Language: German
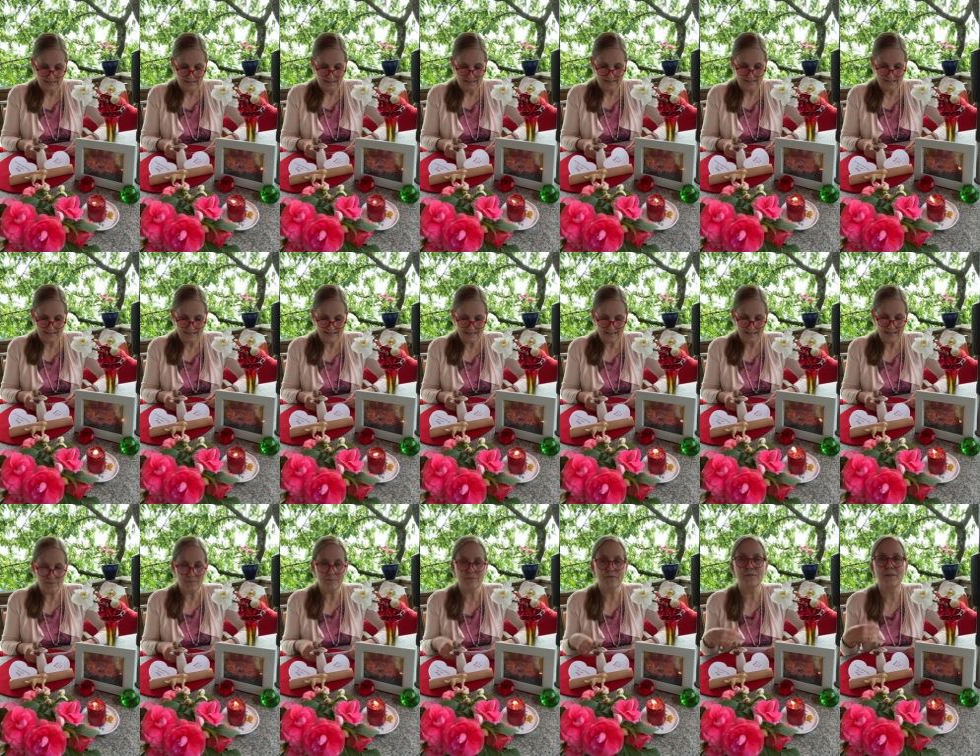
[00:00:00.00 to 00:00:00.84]
Ist
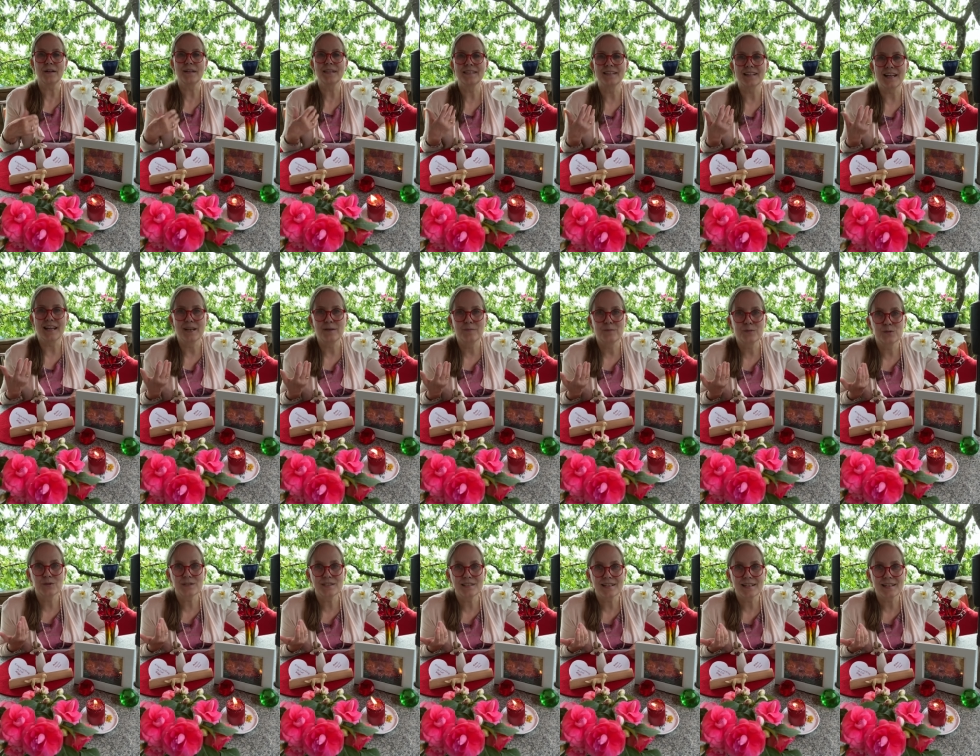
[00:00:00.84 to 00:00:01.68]
ebenfalls ein
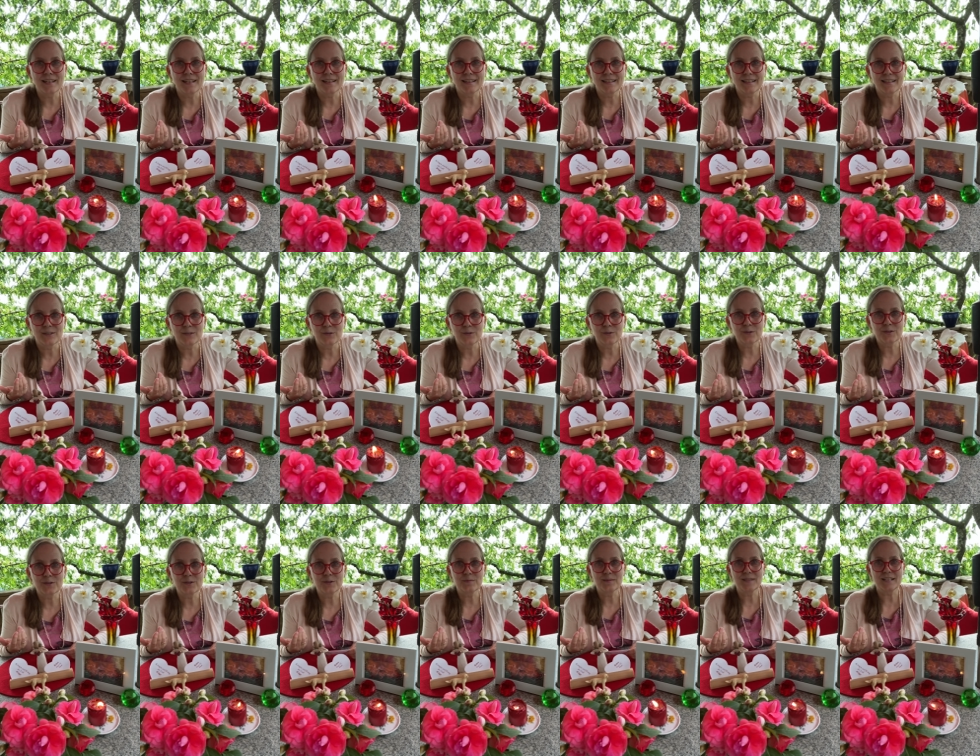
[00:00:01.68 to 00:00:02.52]

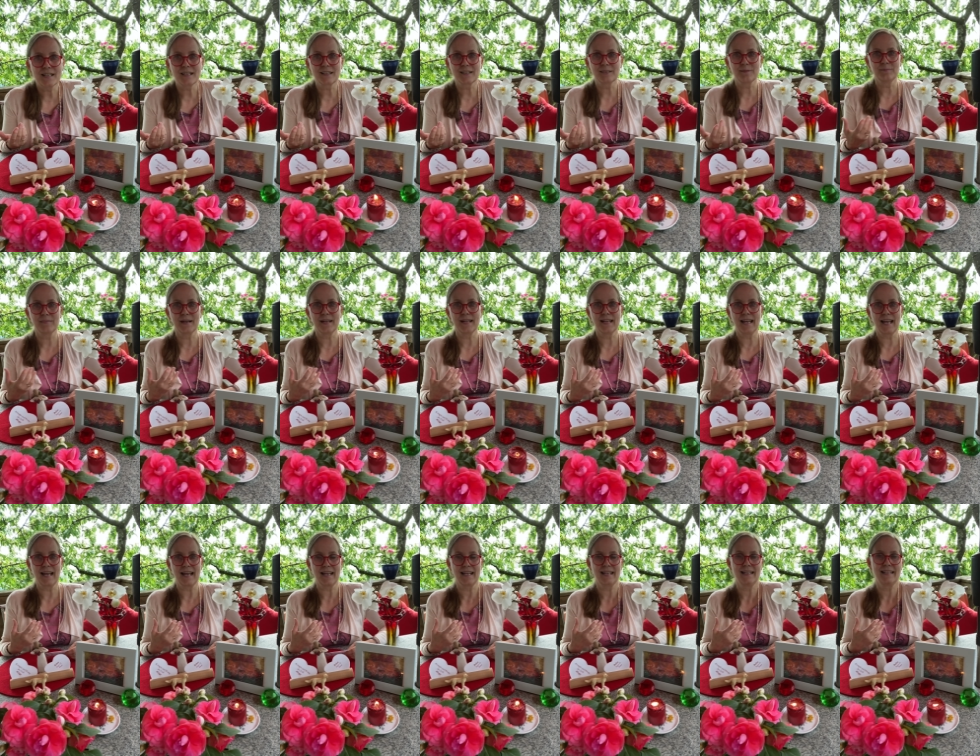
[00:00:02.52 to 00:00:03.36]
Mucilaginosum, sagt man,
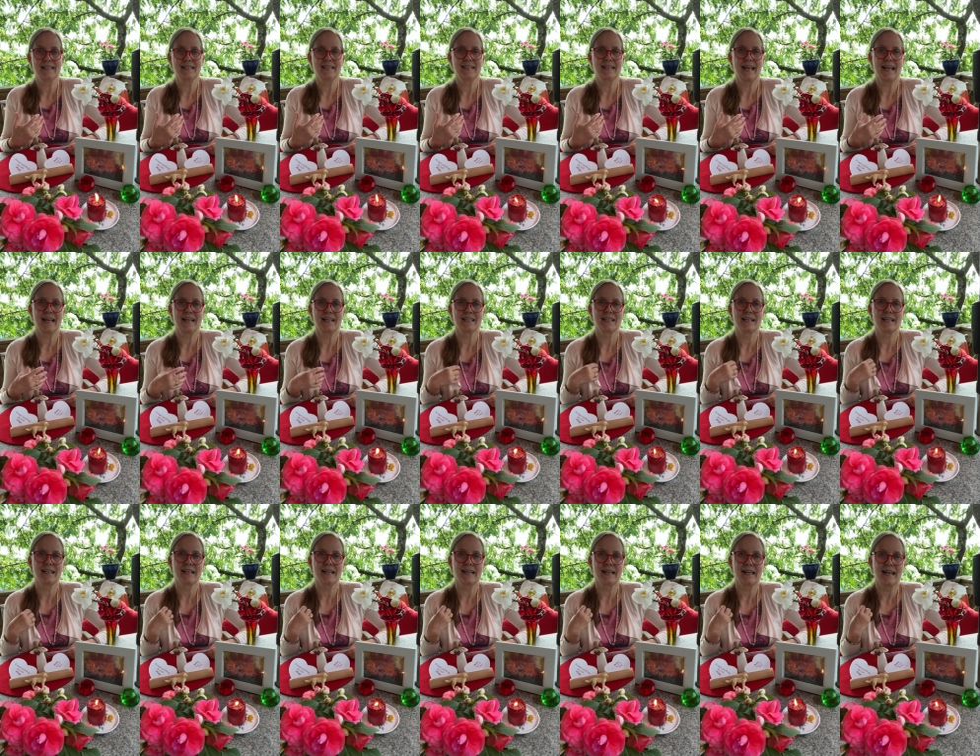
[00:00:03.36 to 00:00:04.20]
ein, ein,
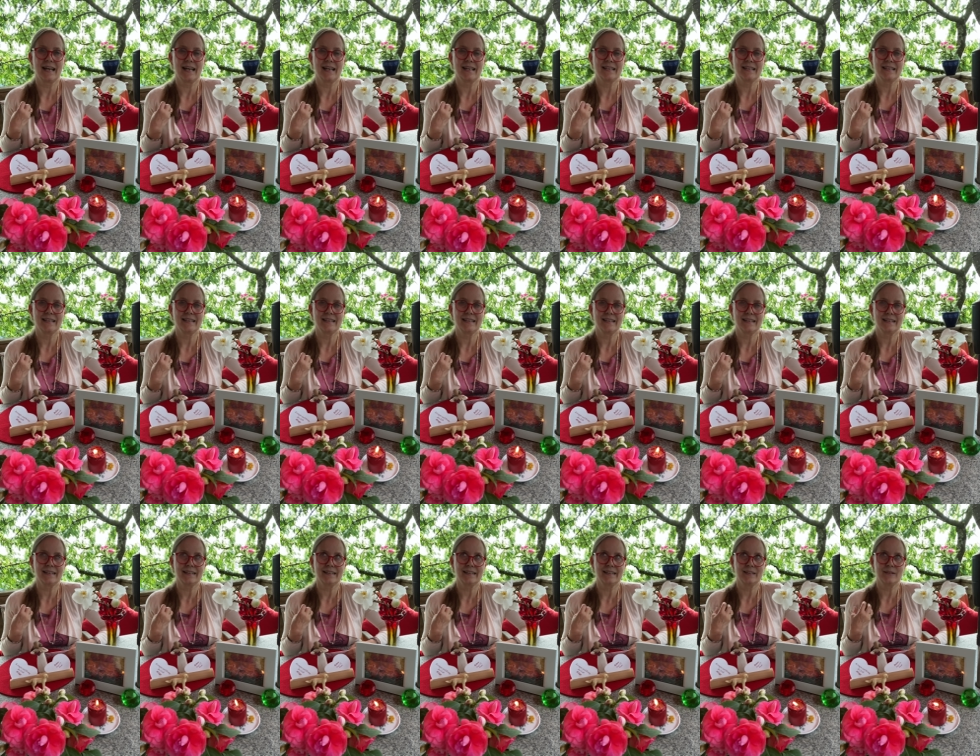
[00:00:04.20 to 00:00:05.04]
ein
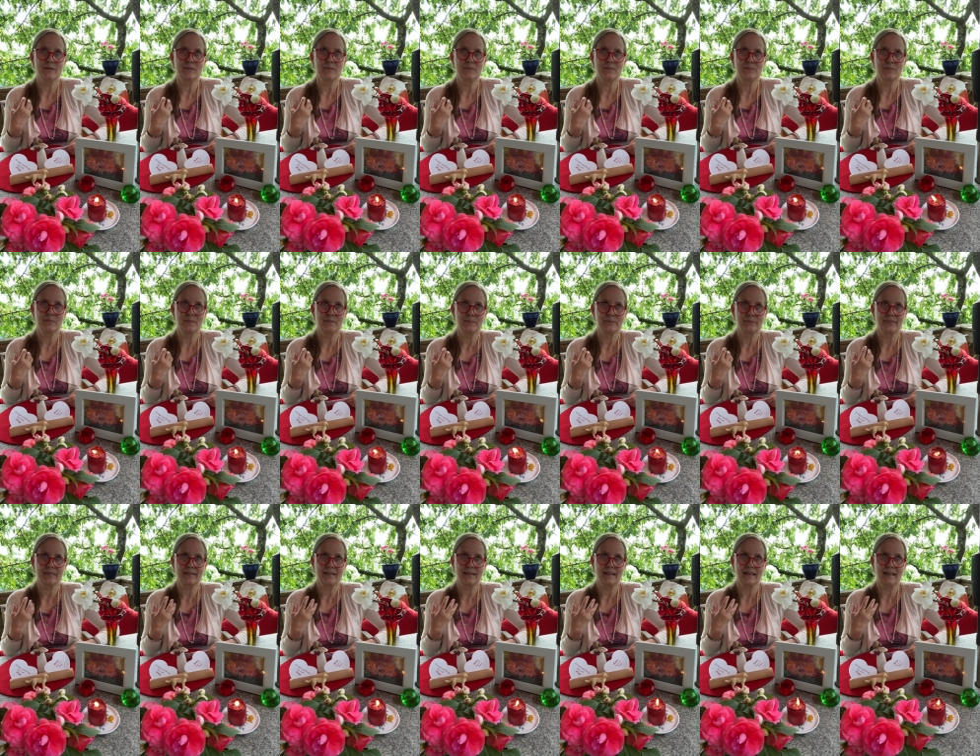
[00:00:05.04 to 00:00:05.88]
ähm,
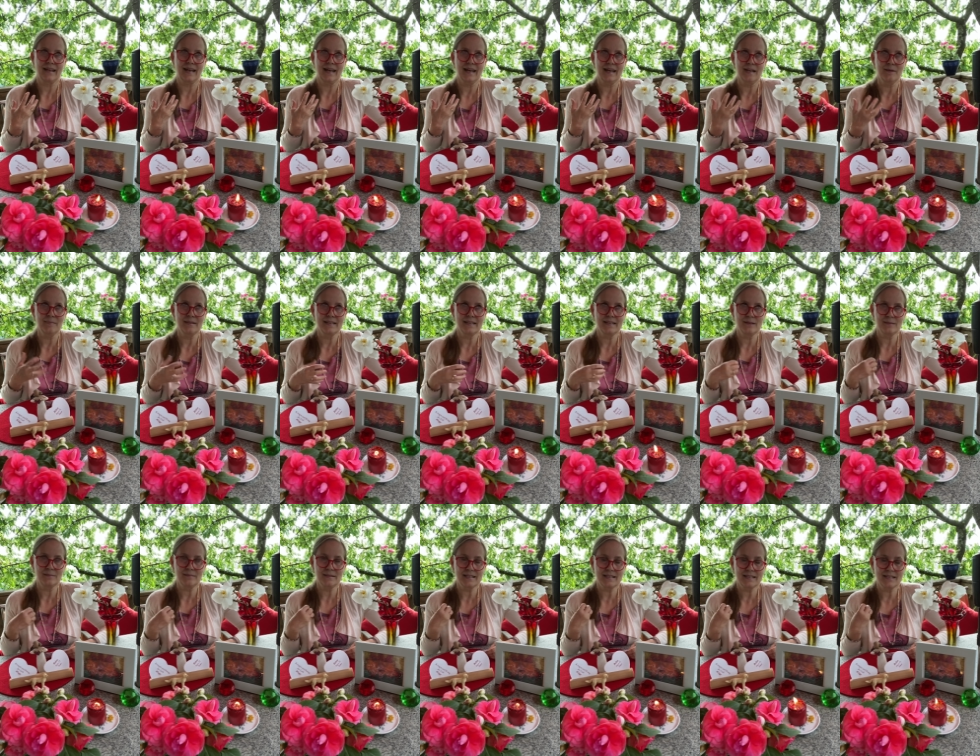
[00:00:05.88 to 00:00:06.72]
Heilmittel
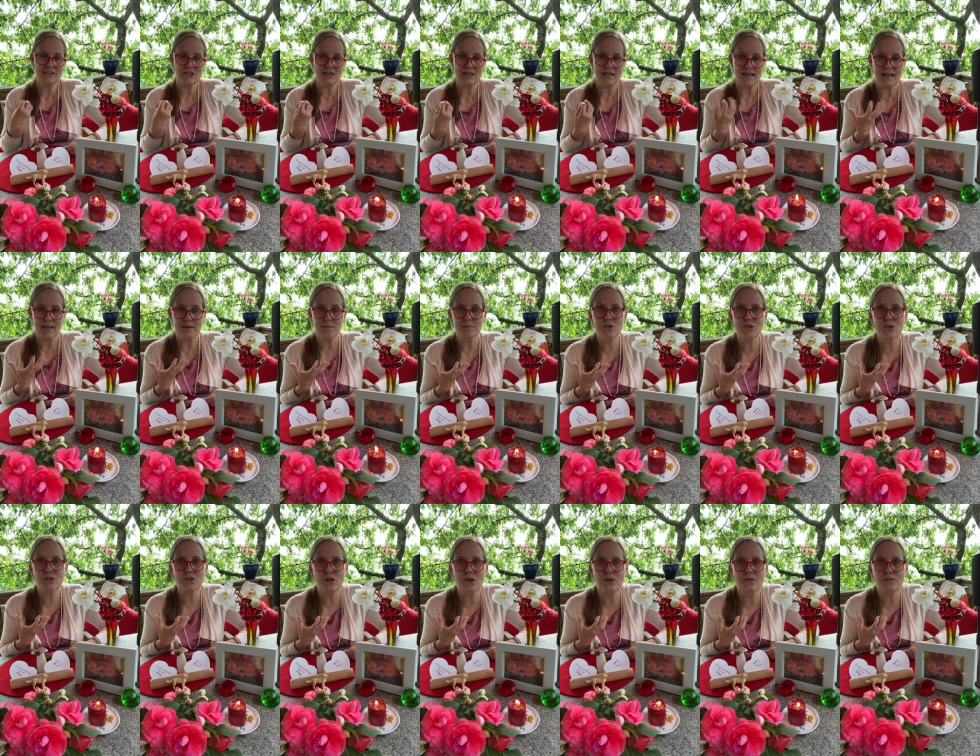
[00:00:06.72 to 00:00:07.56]
mit
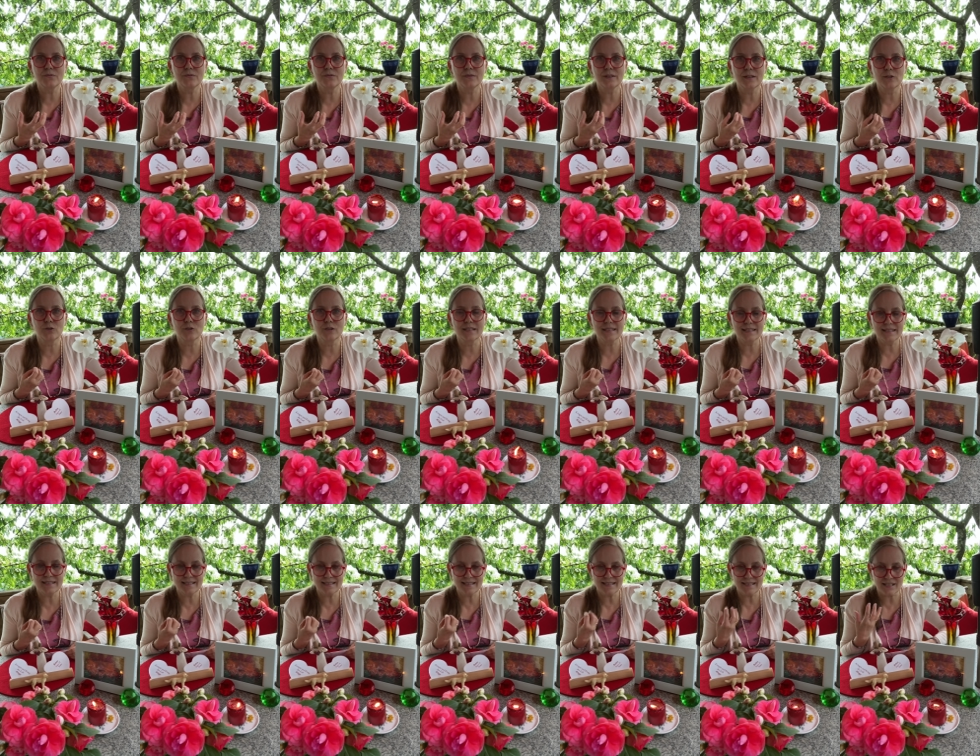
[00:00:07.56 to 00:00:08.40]
Schleimstoffen
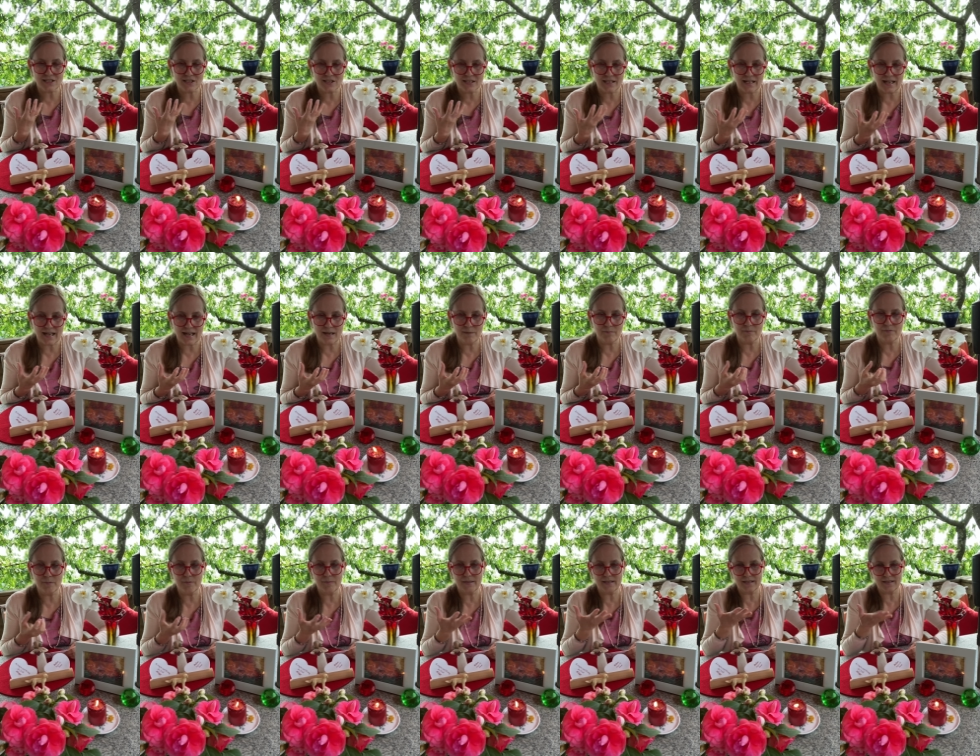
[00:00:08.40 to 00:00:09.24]
und dieser Schleim,
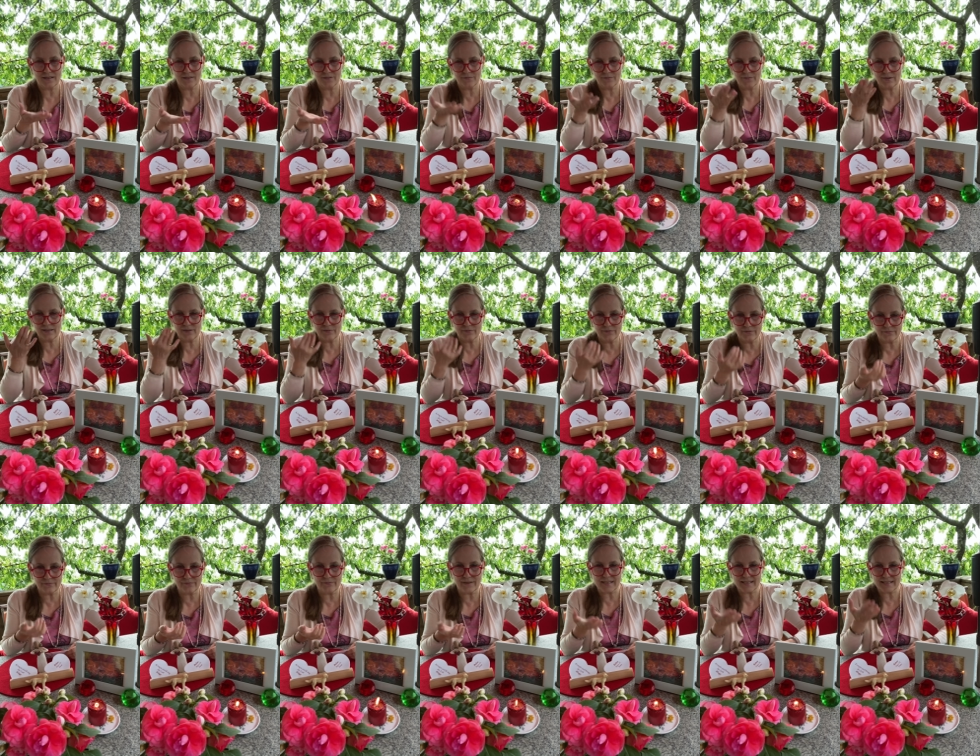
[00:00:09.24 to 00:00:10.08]
wenn man dann viel
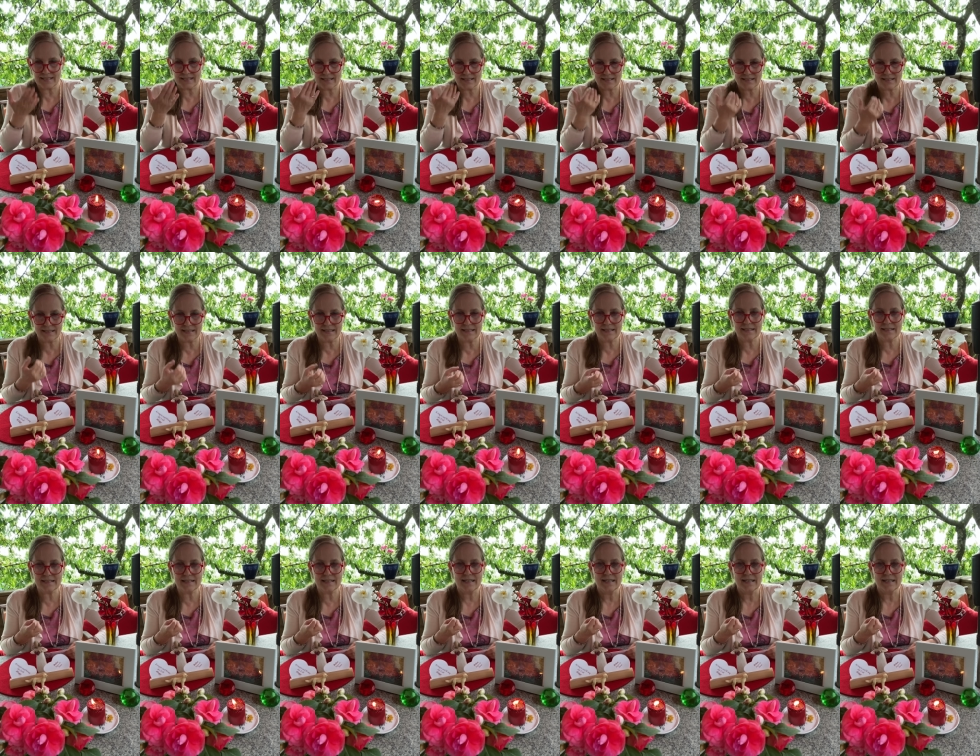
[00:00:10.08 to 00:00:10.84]
Wasser trinkt,